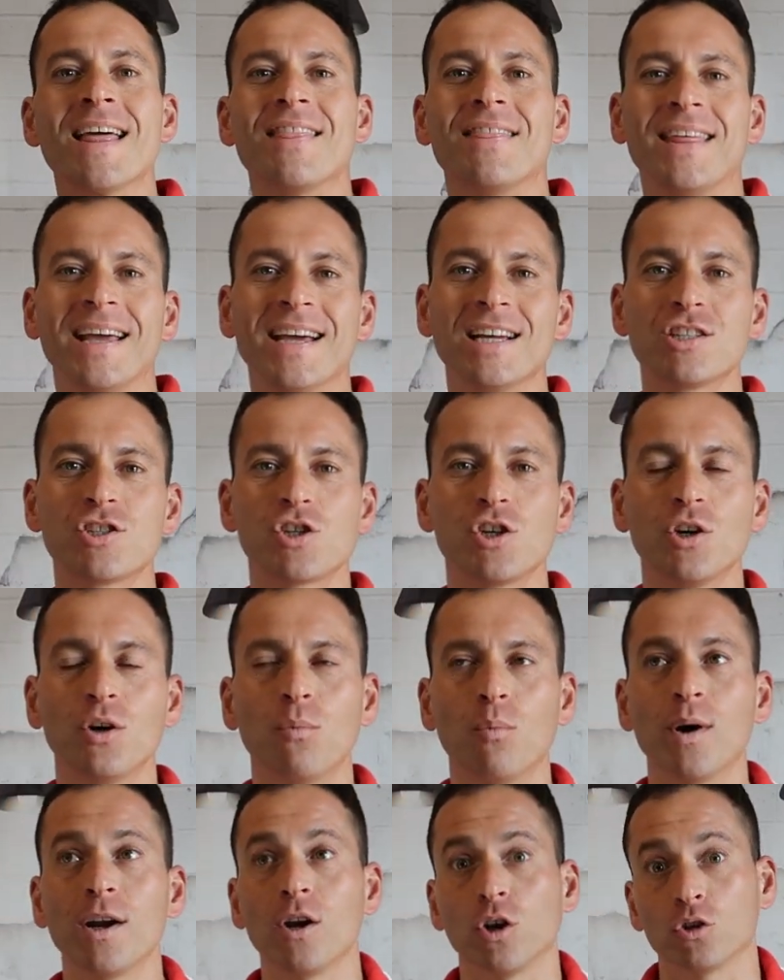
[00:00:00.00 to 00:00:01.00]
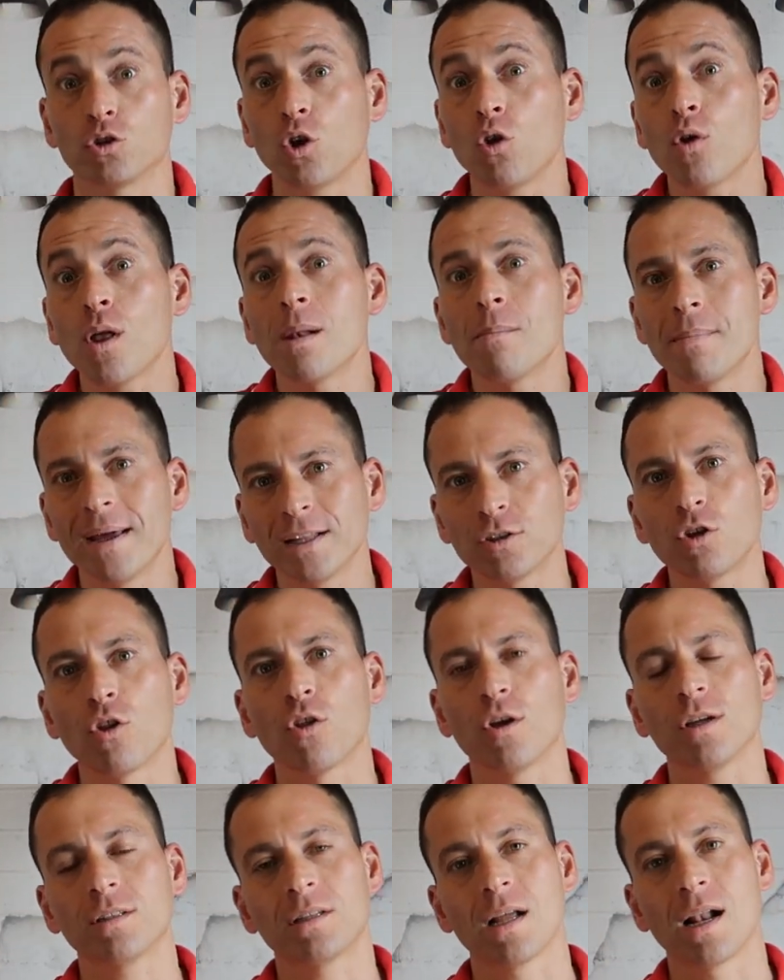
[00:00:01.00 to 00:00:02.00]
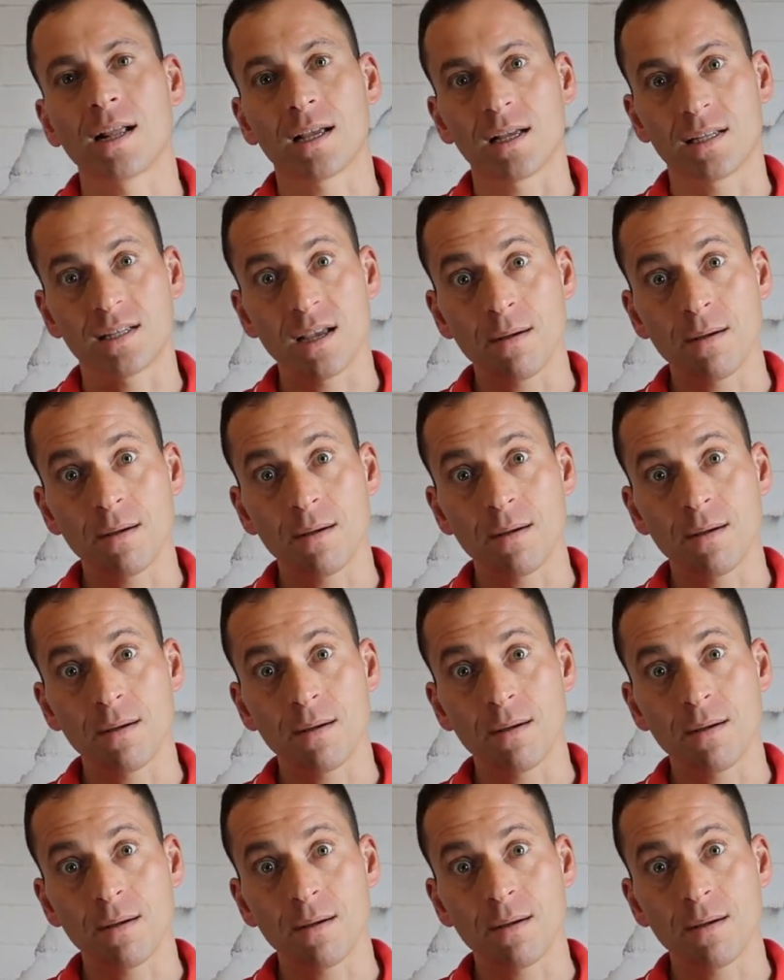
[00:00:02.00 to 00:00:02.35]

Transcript: De hecho, bueno, todo el método este del que